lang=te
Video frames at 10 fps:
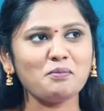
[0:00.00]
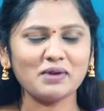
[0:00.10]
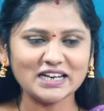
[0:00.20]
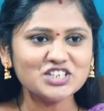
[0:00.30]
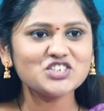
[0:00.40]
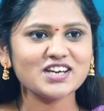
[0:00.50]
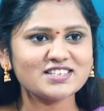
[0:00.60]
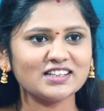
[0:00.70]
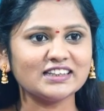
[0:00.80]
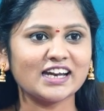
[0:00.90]
మనిషి
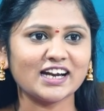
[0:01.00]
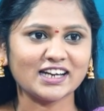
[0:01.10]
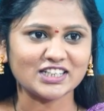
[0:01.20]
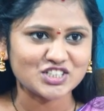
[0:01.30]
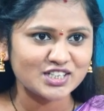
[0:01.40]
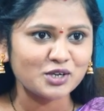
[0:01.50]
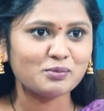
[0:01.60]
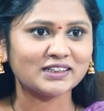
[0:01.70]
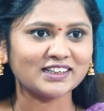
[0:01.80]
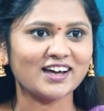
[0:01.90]
అసలు తనకు
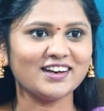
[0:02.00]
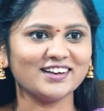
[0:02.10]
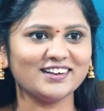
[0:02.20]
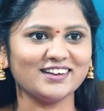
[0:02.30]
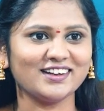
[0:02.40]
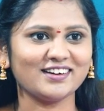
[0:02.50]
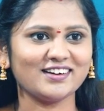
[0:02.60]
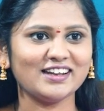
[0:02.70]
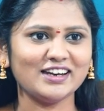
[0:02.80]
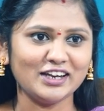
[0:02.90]
నచ్చినట్టు బతకాలి అంటారా
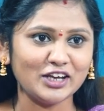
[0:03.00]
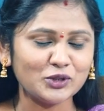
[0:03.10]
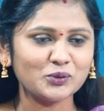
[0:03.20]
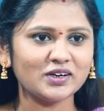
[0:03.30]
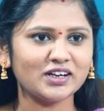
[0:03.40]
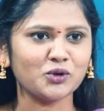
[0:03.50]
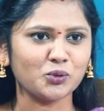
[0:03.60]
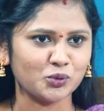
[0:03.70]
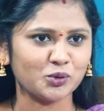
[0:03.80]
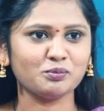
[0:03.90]
లేదు అంటే
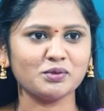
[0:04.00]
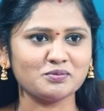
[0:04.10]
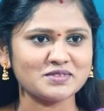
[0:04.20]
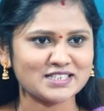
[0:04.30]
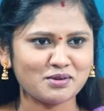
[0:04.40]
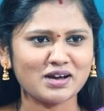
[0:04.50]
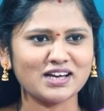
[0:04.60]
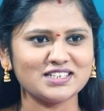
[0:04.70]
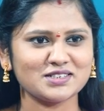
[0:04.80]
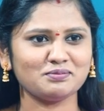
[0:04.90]
కుటుంబం
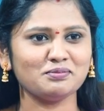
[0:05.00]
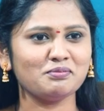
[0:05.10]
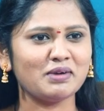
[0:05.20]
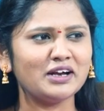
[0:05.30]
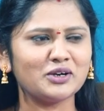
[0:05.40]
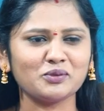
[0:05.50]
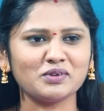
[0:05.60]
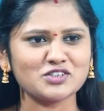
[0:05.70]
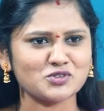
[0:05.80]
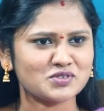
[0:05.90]
సమాజం బయట
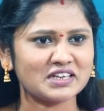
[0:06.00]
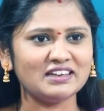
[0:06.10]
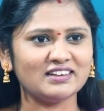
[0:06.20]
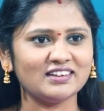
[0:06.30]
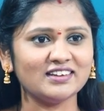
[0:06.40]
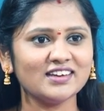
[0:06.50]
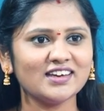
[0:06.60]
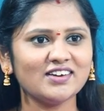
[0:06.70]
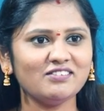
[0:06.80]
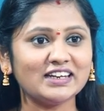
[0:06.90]
ఉన్న సొసైటీ
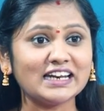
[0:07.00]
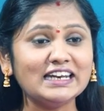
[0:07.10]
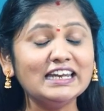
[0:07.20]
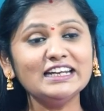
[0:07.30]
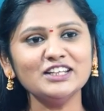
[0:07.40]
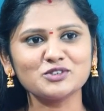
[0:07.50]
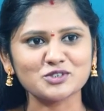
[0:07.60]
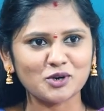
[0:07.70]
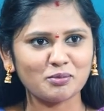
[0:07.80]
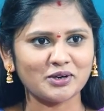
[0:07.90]
వీటన్నిటిని
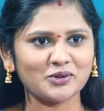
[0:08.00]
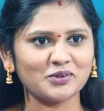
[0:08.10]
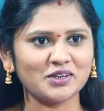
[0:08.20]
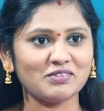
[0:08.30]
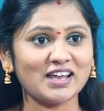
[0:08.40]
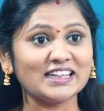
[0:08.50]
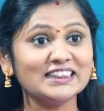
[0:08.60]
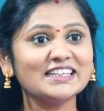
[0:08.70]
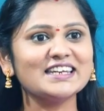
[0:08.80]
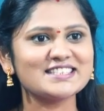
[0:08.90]
దృష్టిలో పెట్టుకొని
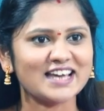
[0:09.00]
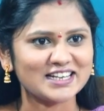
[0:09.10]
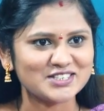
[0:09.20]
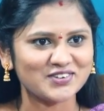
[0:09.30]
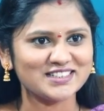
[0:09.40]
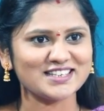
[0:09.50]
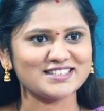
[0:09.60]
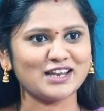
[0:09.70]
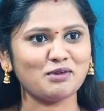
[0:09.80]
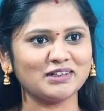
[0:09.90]
వాళ్ళందరినీ సాటిస్ఫై చేసేలా